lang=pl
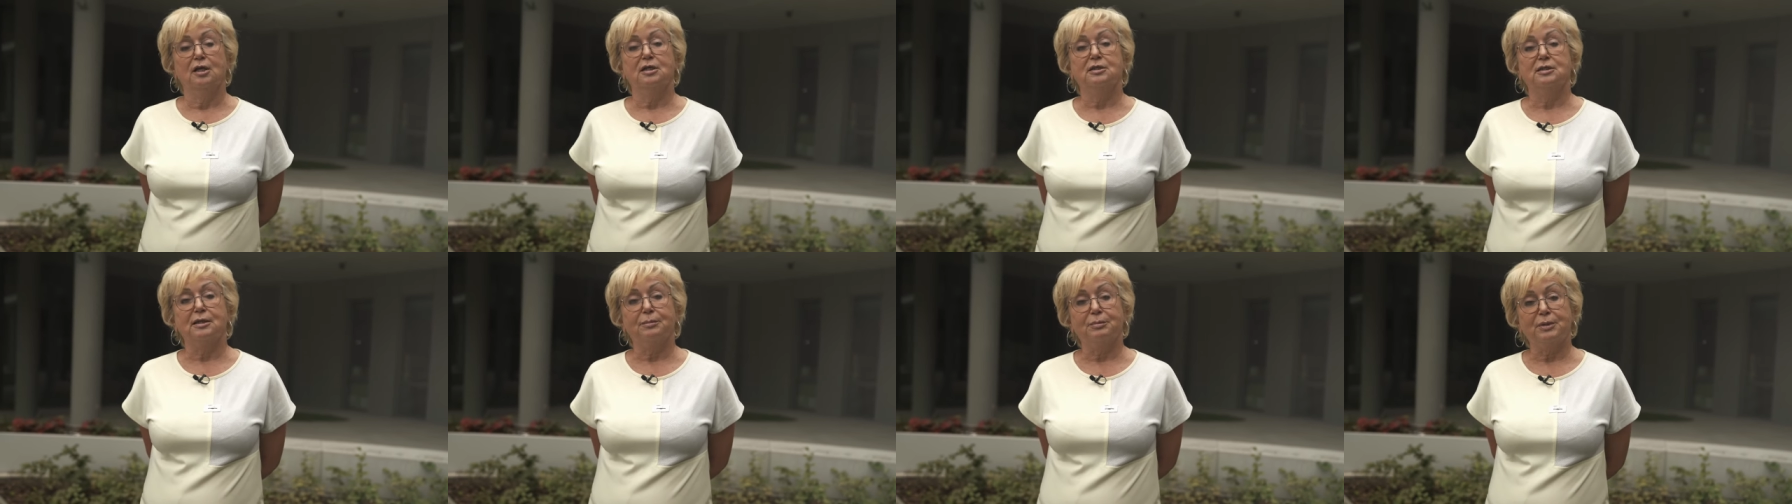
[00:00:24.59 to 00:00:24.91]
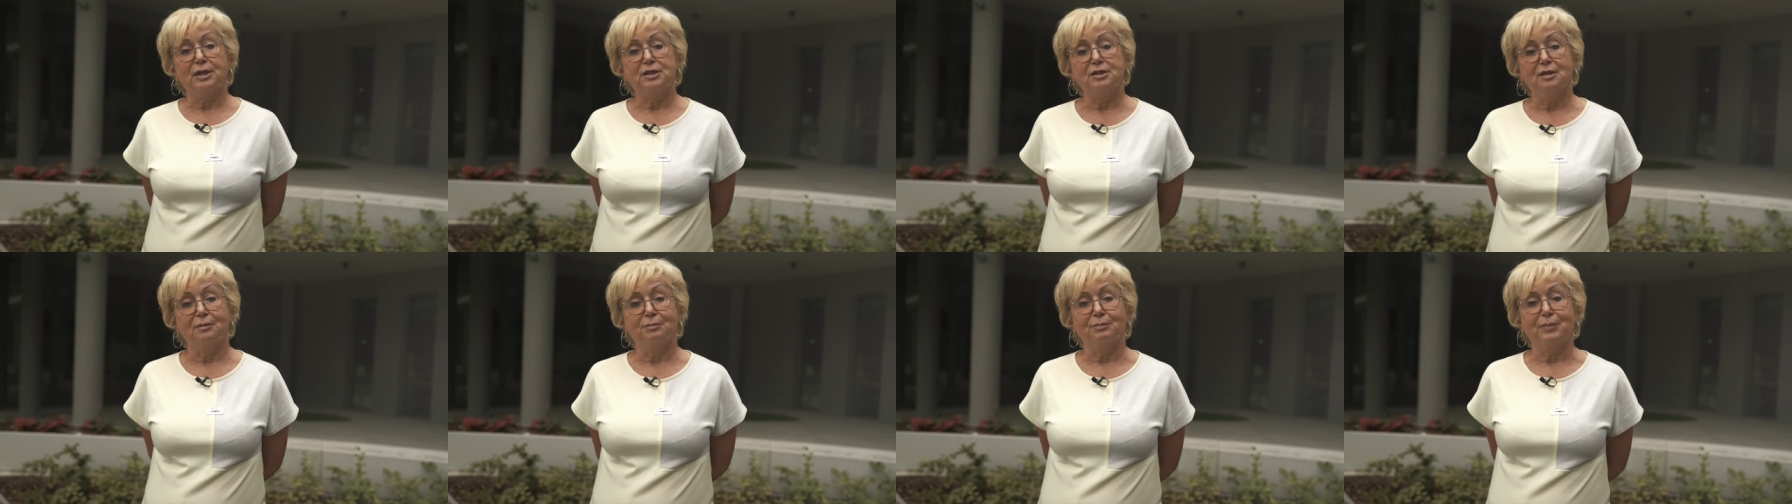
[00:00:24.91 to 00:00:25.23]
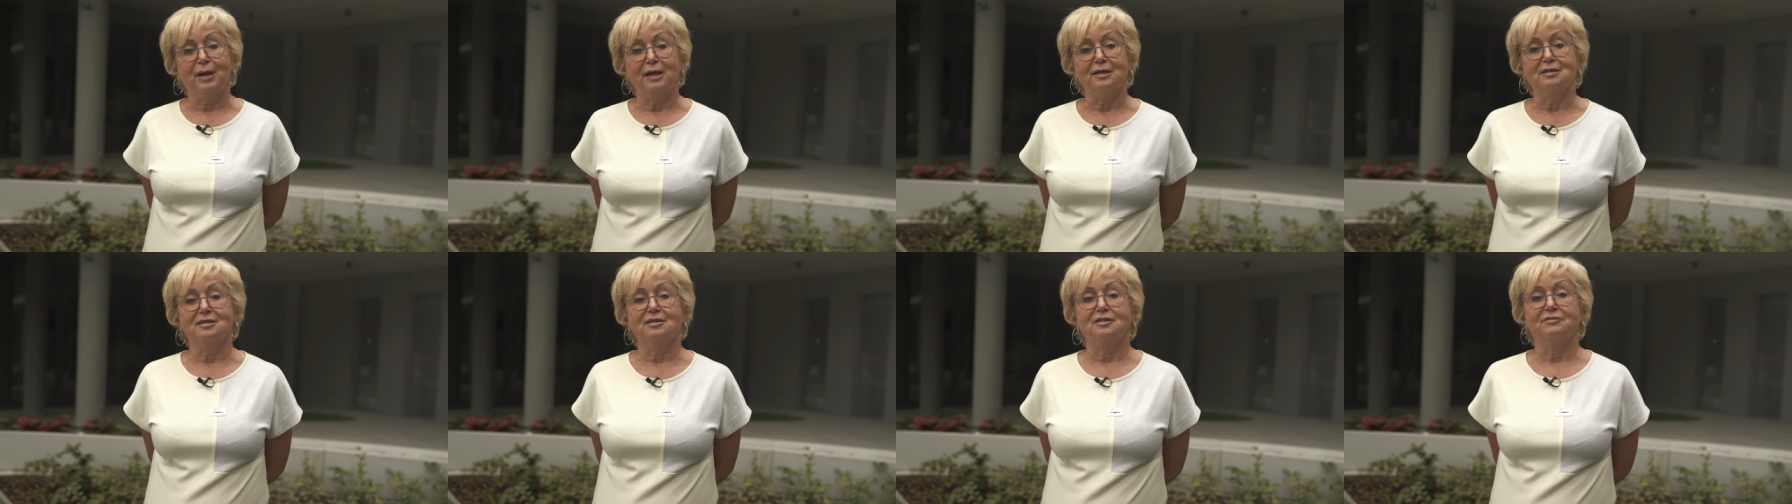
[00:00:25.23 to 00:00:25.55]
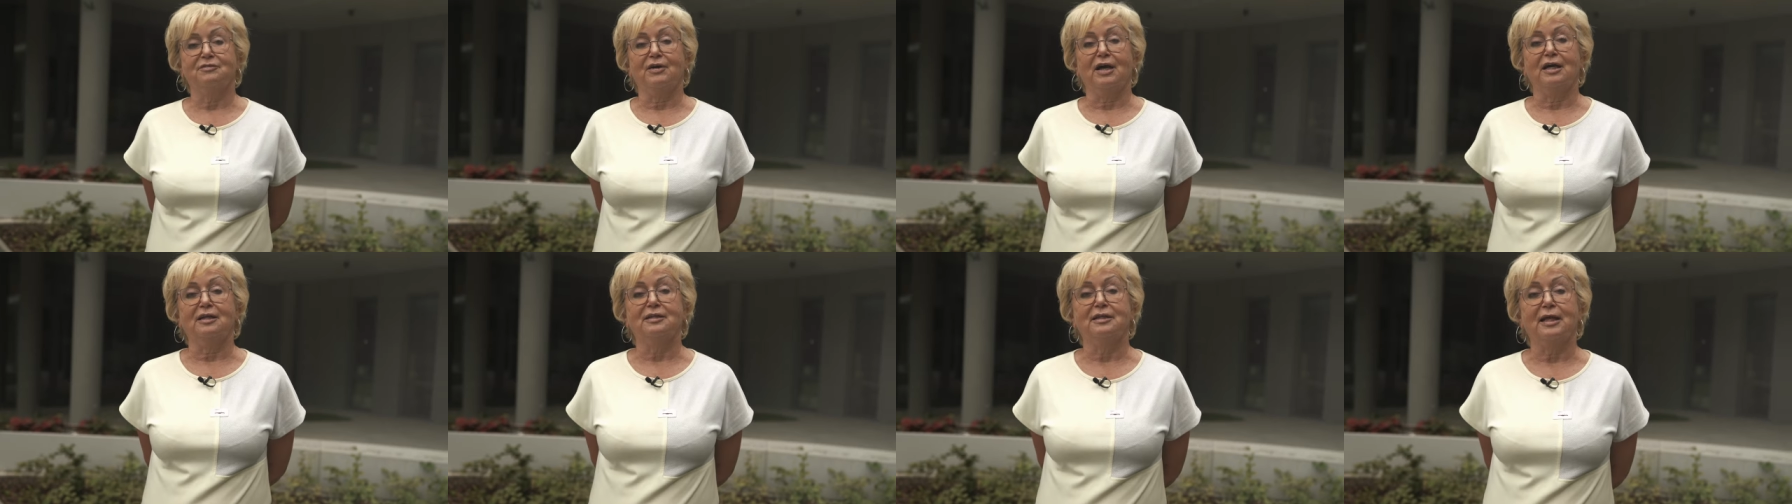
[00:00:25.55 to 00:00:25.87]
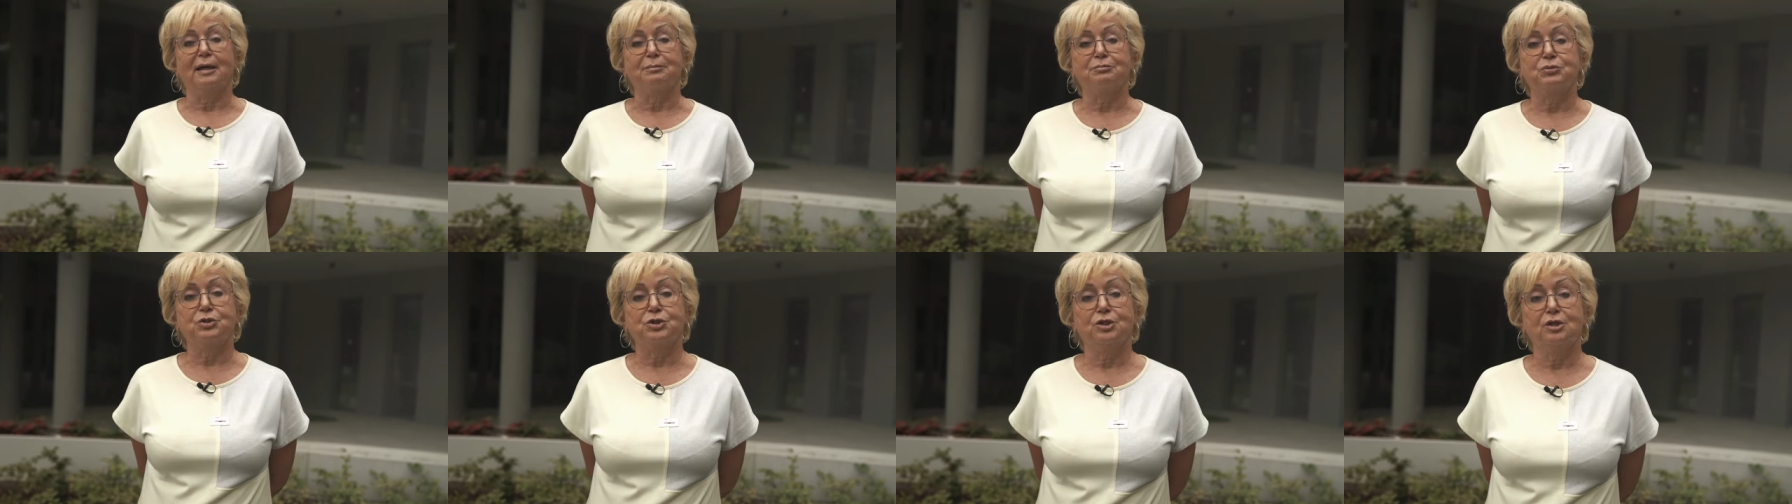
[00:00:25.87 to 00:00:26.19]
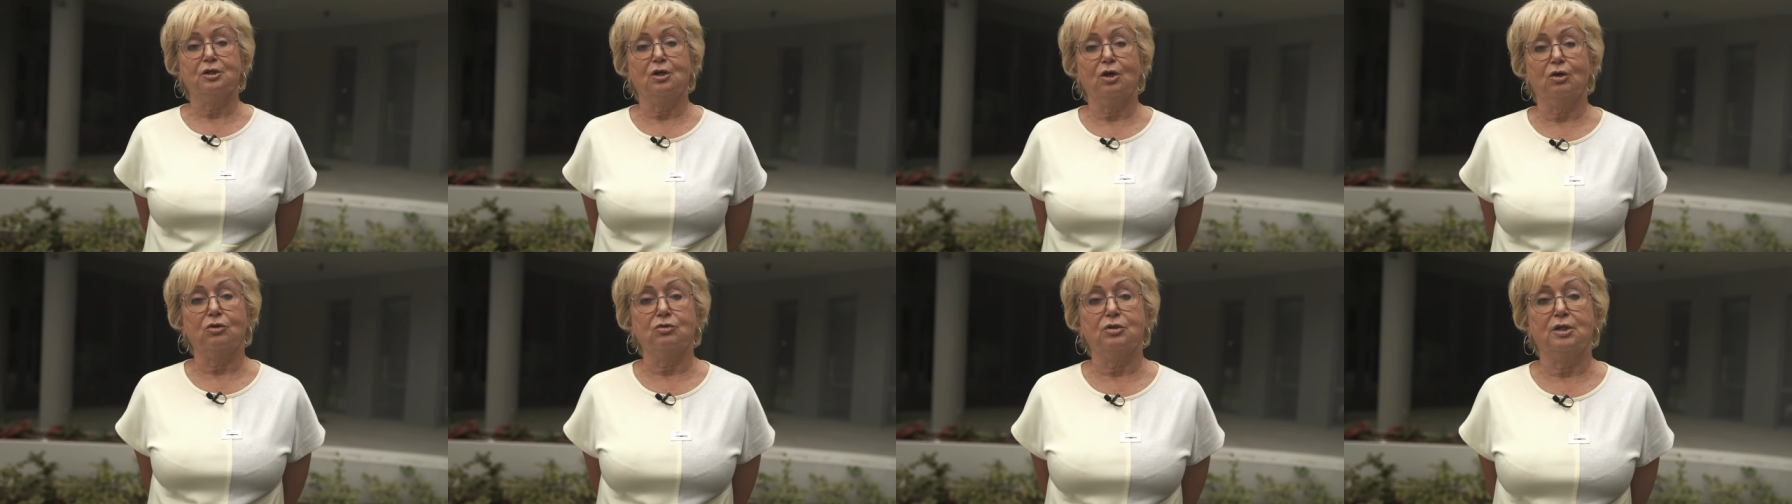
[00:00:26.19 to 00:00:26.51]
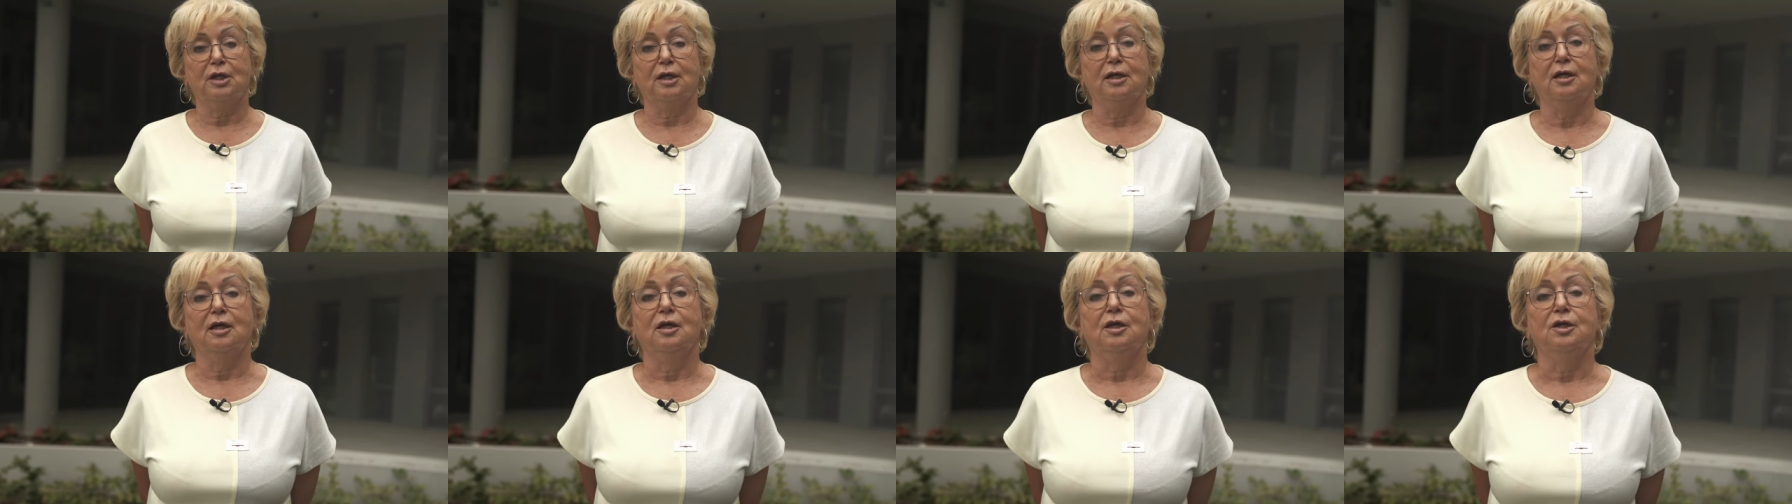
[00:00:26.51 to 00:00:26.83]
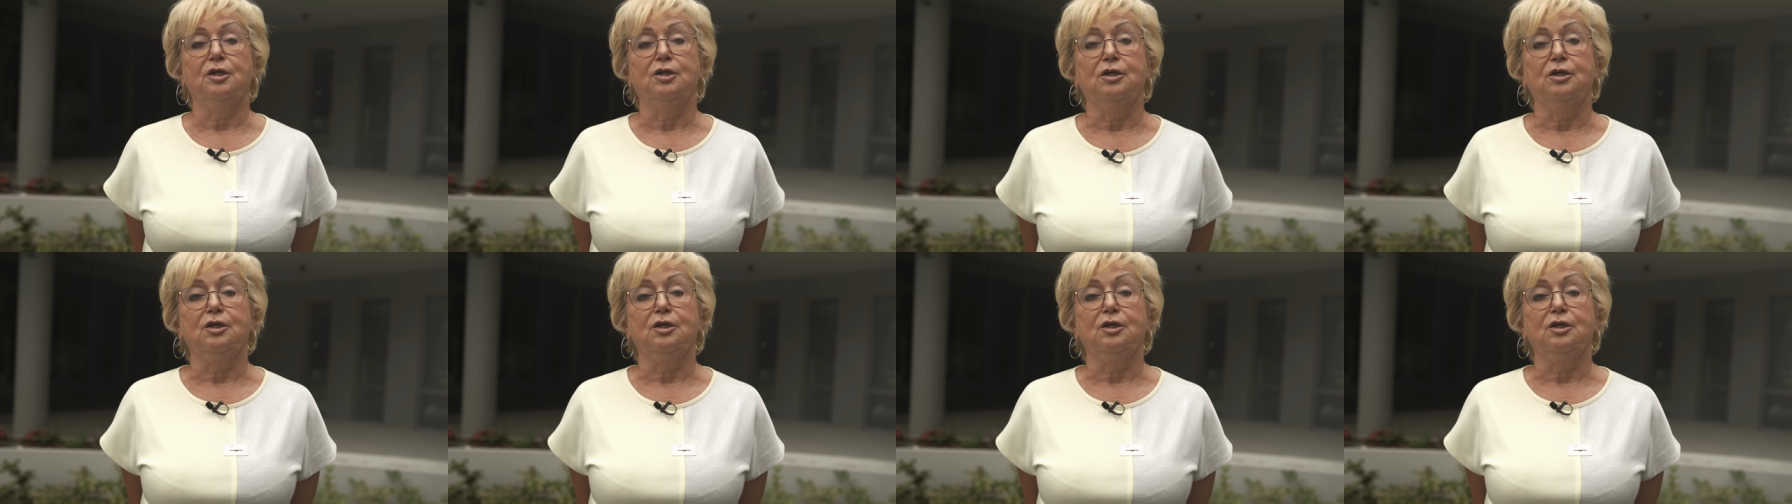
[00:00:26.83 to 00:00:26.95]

Zapraszam Państwa na przygodę